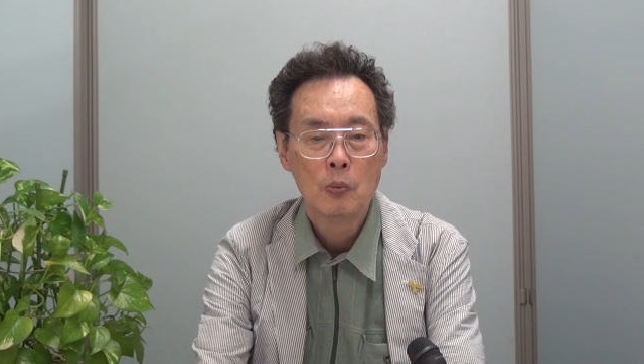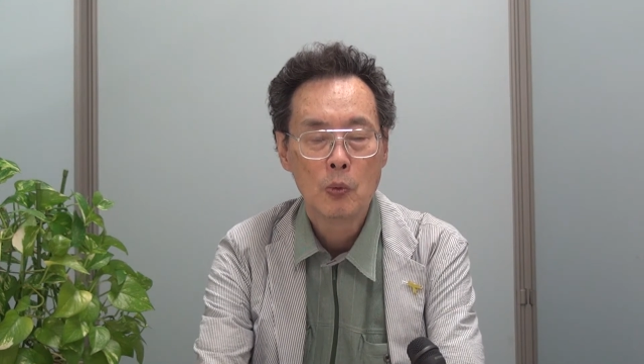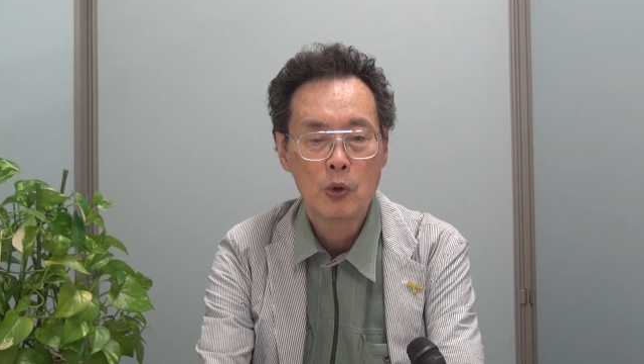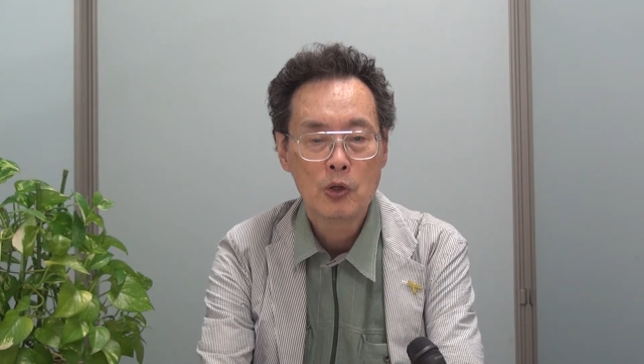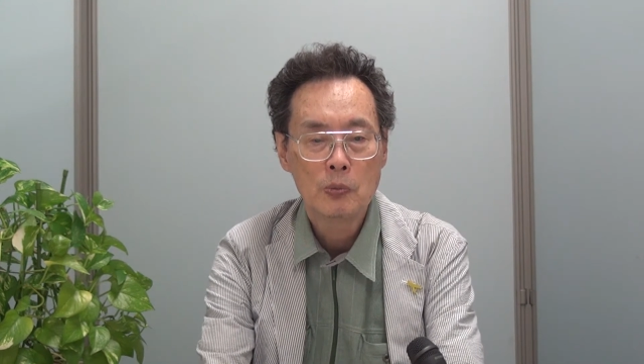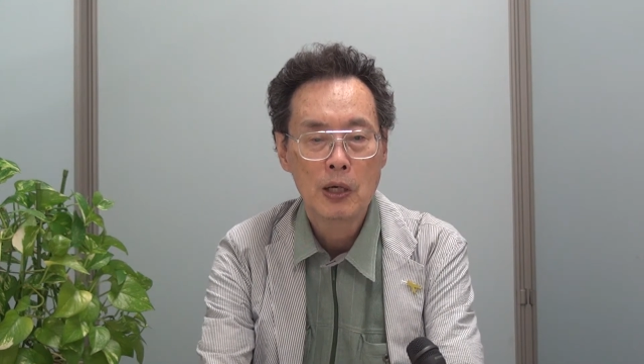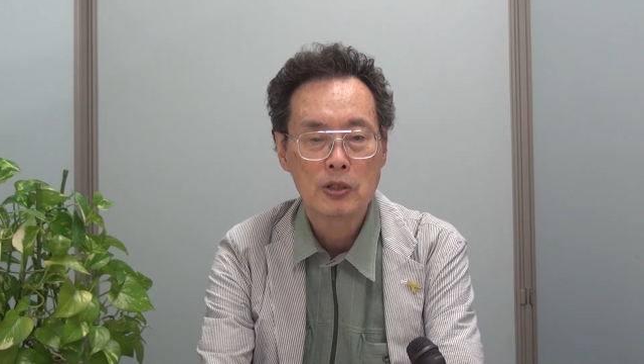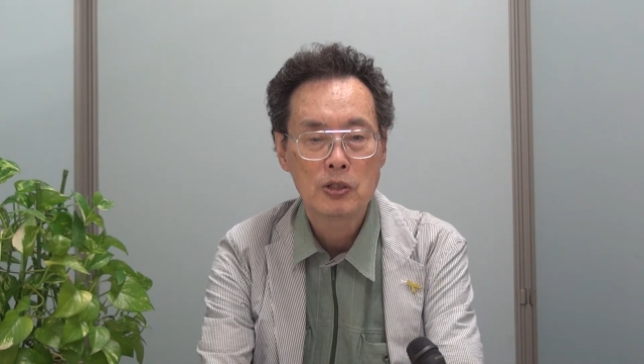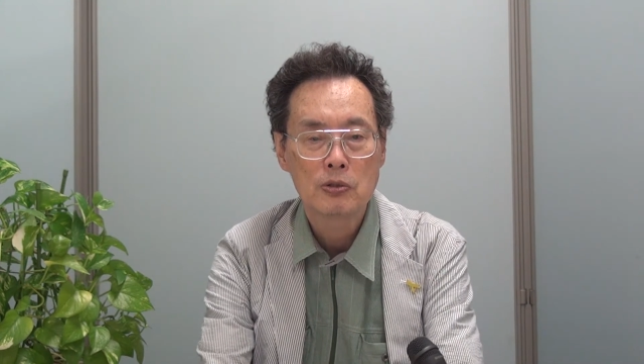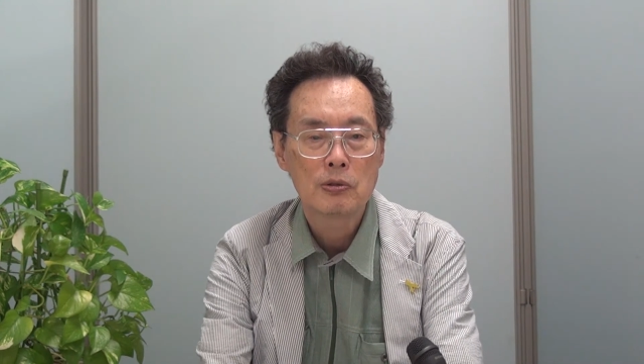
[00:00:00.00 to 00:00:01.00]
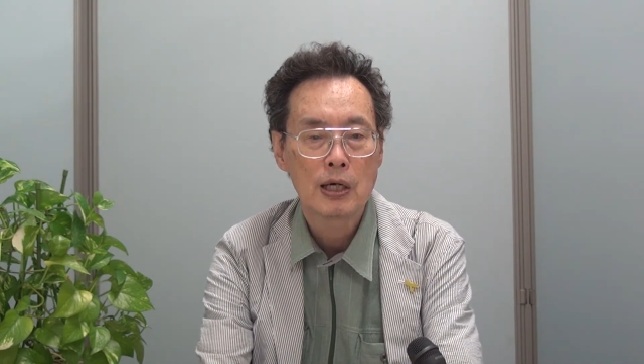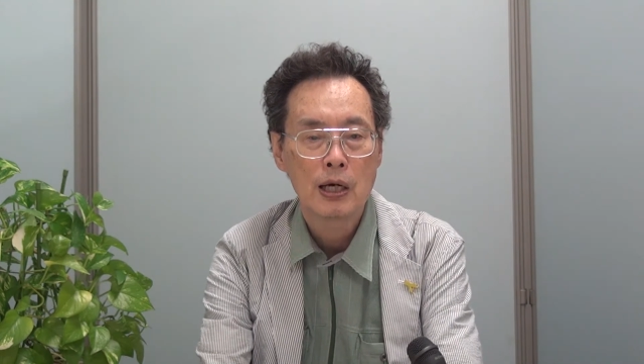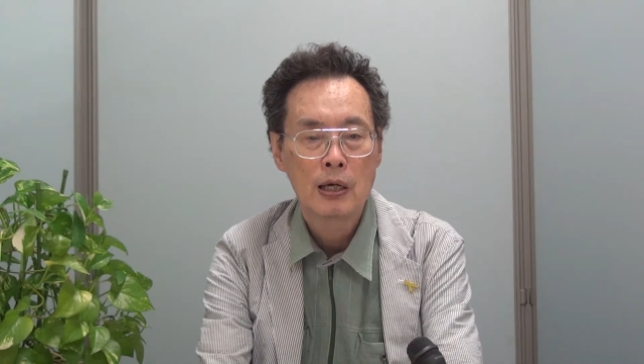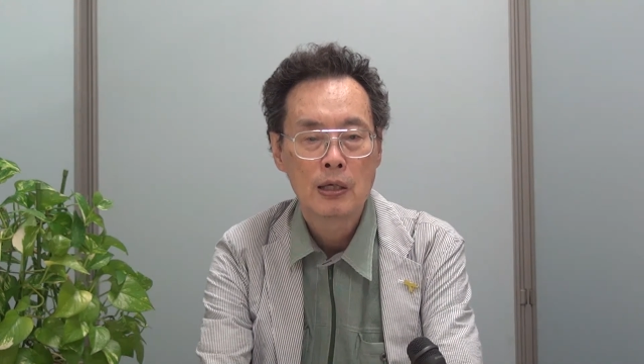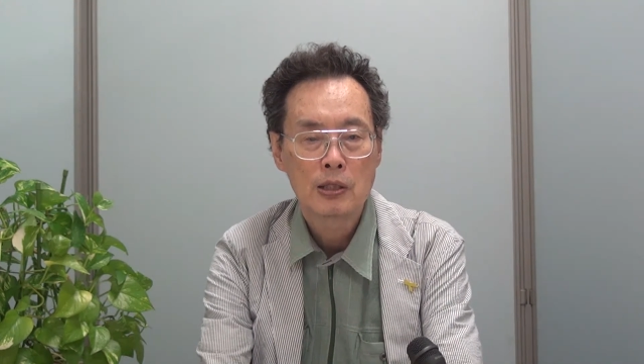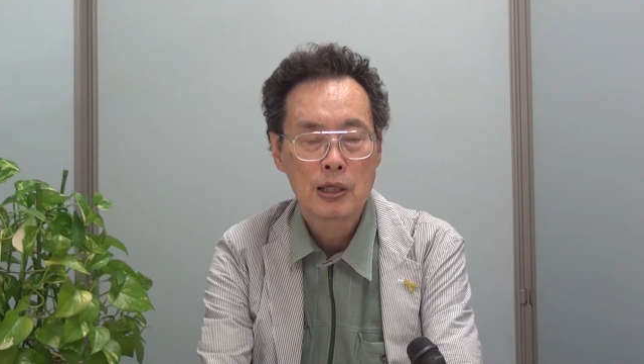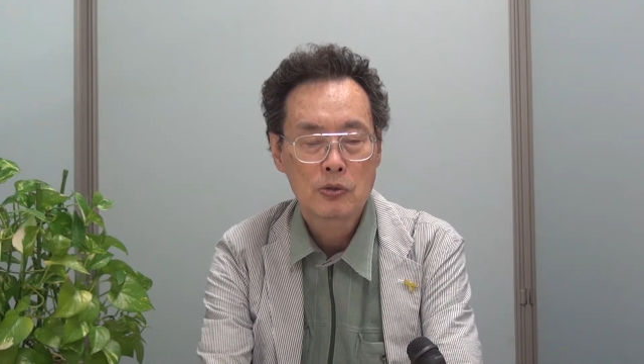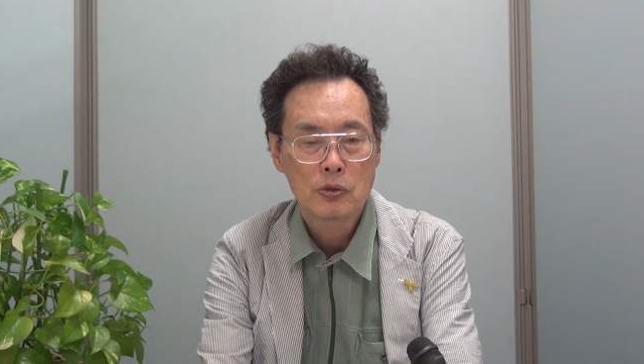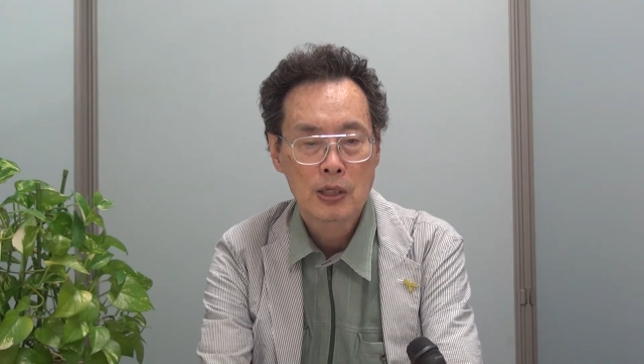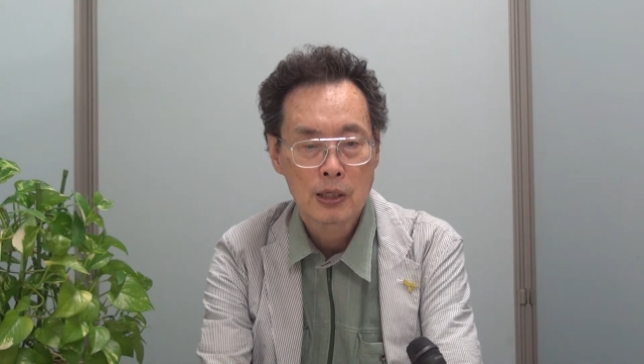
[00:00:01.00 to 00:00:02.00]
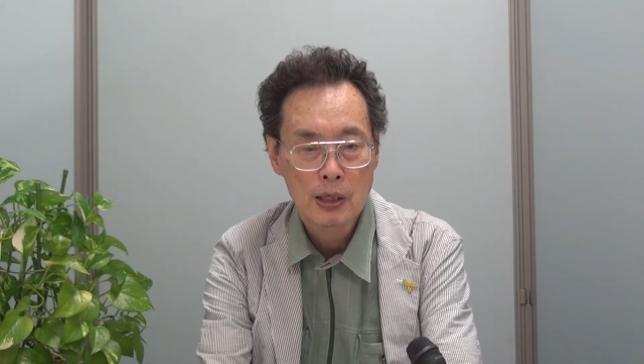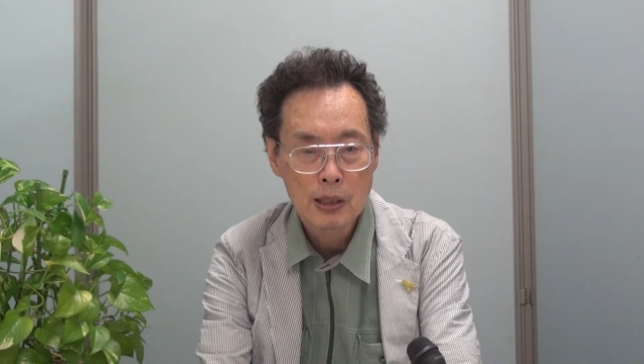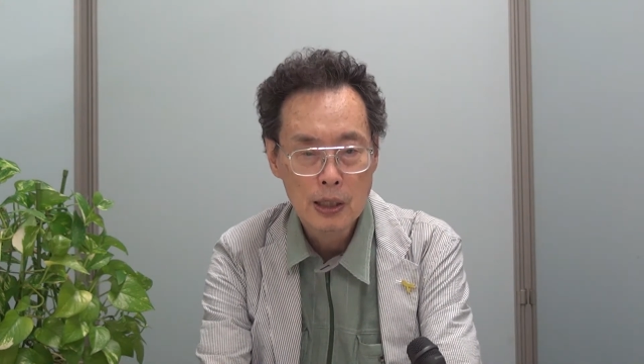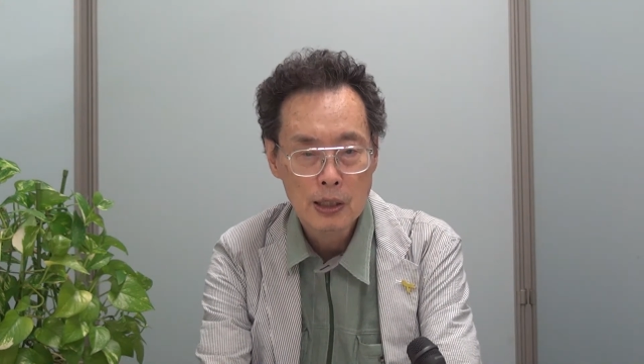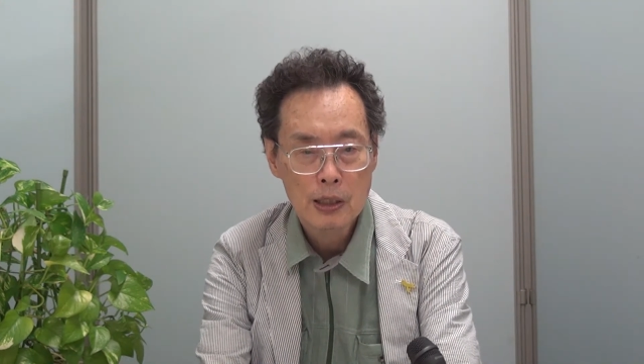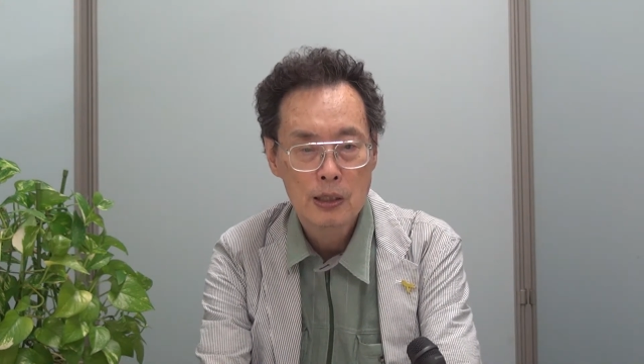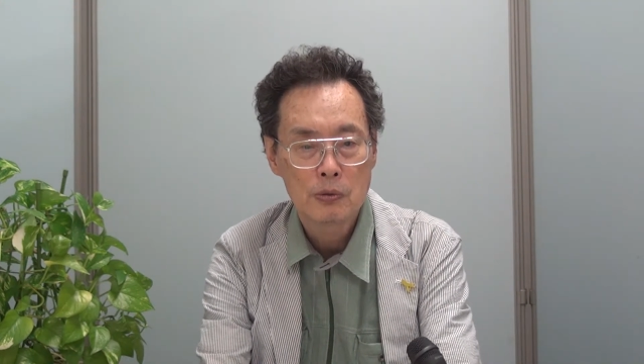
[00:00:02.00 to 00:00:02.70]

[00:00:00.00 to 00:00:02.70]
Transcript: もう今実は北朝鮮かなり